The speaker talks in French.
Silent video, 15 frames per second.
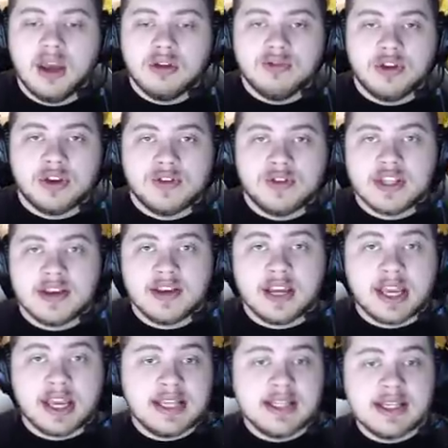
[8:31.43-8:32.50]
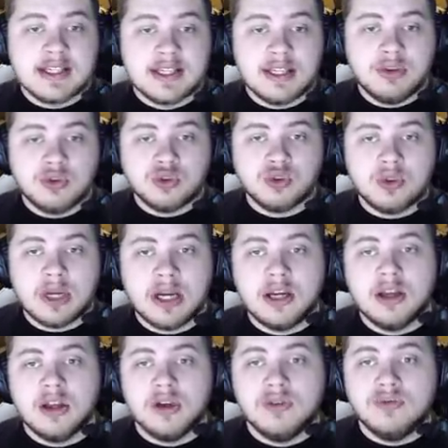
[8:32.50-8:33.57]
Une fois que vous avez réalisé ces
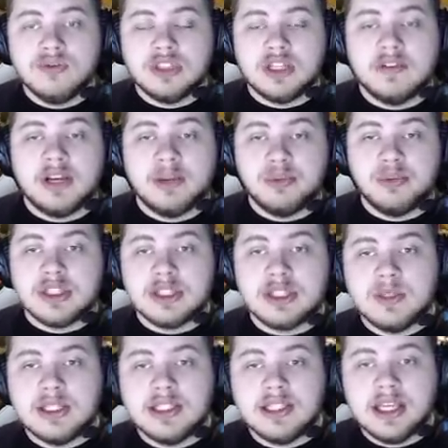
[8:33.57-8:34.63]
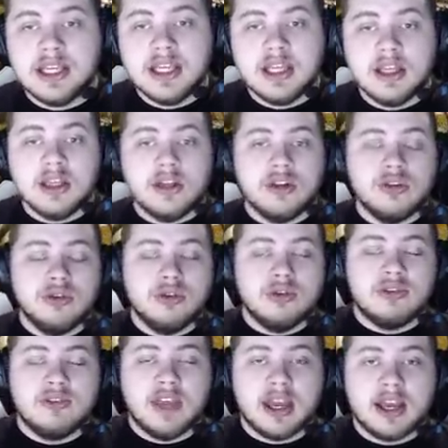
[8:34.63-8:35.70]
donjons-là, vous avez la possibilité
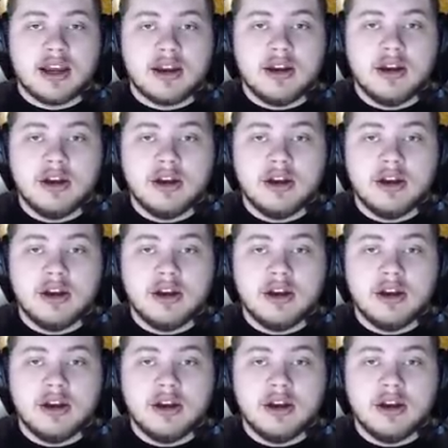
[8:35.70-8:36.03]
de faire